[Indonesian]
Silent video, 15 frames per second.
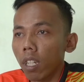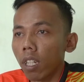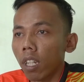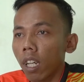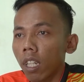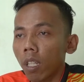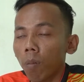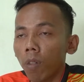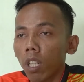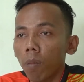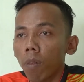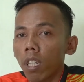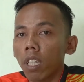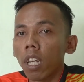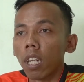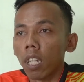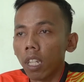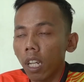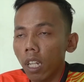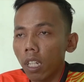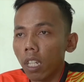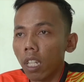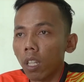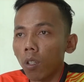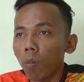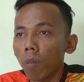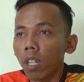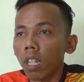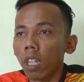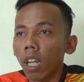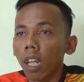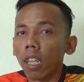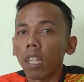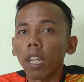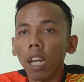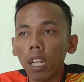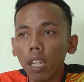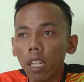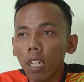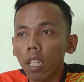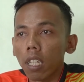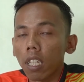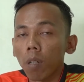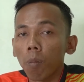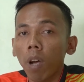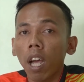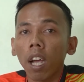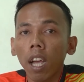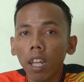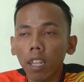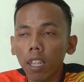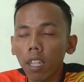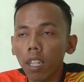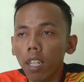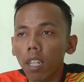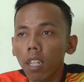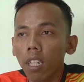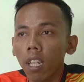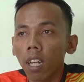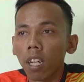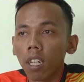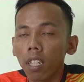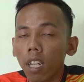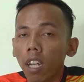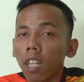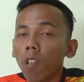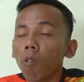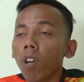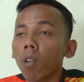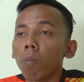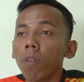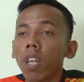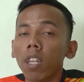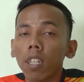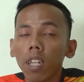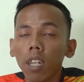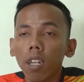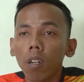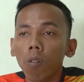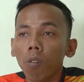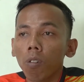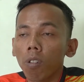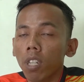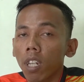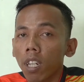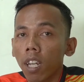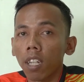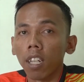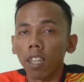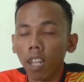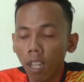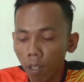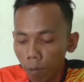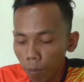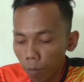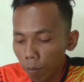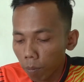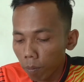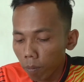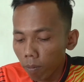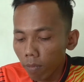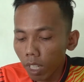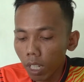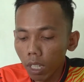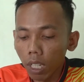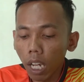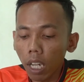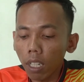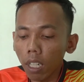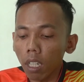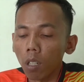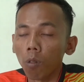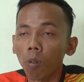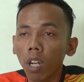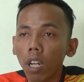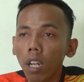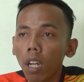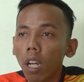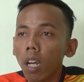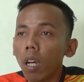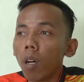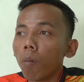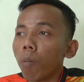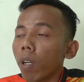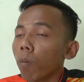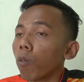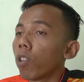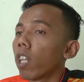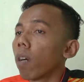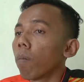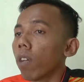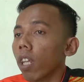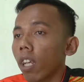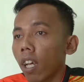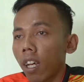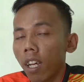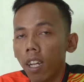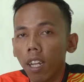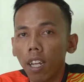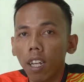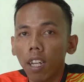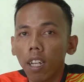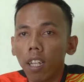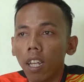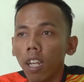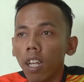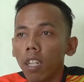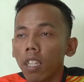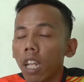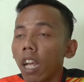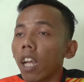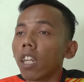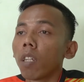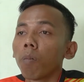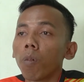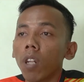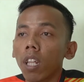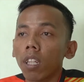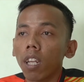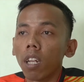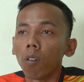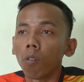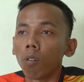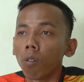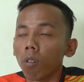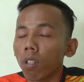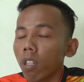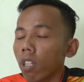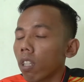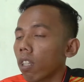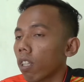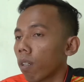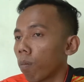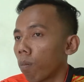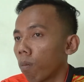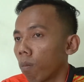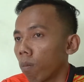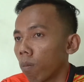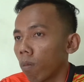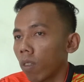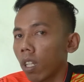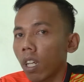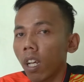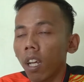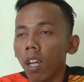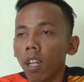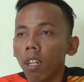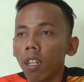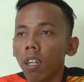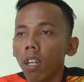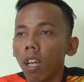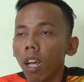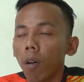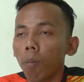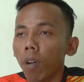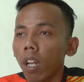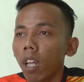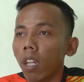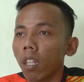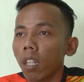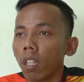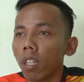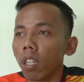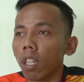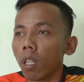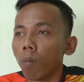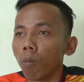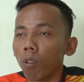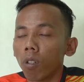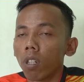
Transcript: dengan teman-teman jaringan itu meningkatkan semangat yang sangat luar biasa untuk jaringan kita dan kedua permudah mereka ya kan jangan diberatkan untuk sistem ya kan apalagi input